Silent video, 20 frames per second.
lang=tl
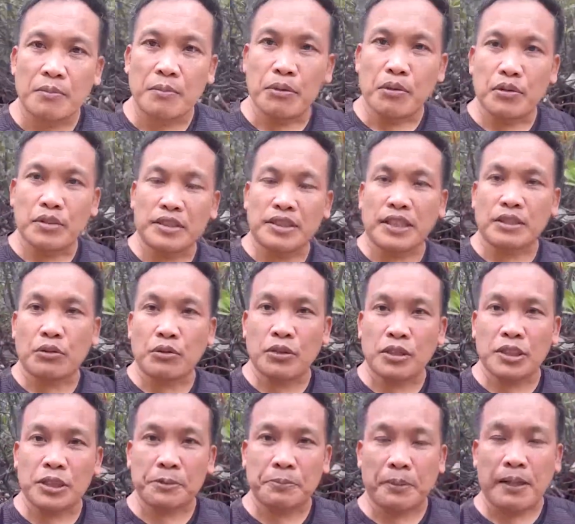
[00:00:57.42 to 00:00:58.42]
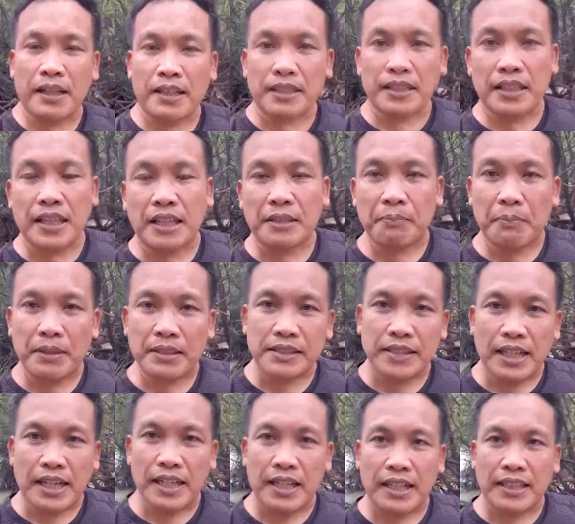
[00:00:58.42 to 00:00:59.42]
Bukod sa tourist spot at
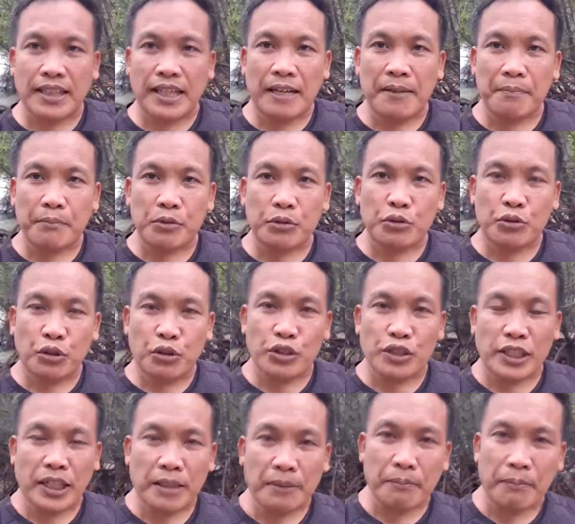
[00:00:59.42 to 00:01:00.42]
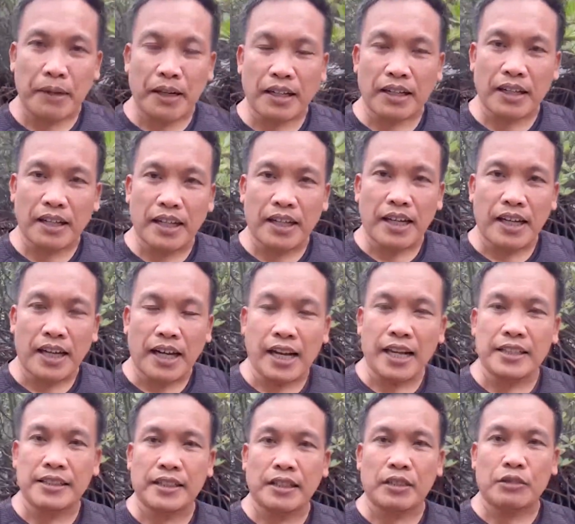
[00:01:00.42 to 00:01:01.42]
pasyalan ang Buntod Sandbar
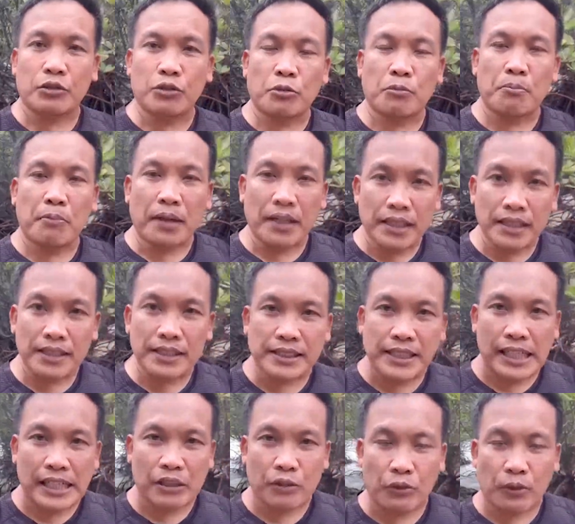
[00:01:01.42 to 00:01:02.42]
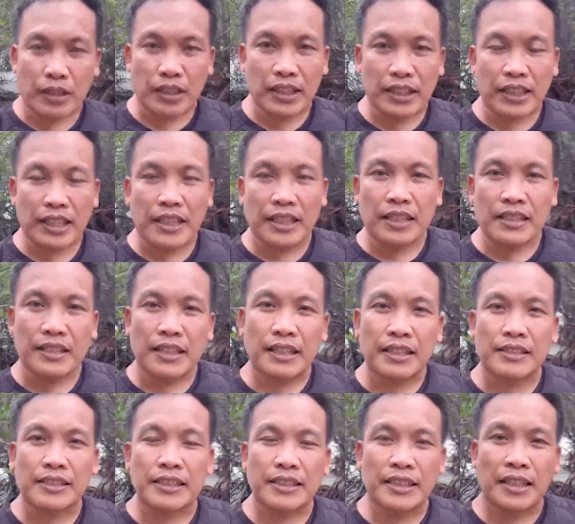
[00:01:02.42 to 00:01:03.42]
ay isa rin itong marine sanctuary na
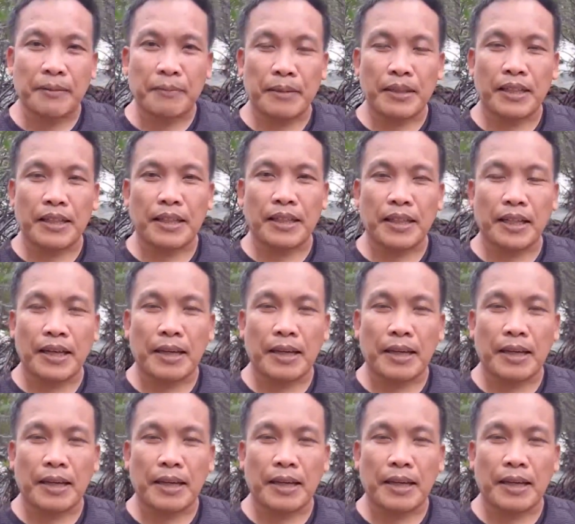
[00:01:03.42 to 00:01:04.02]
nagsisilbing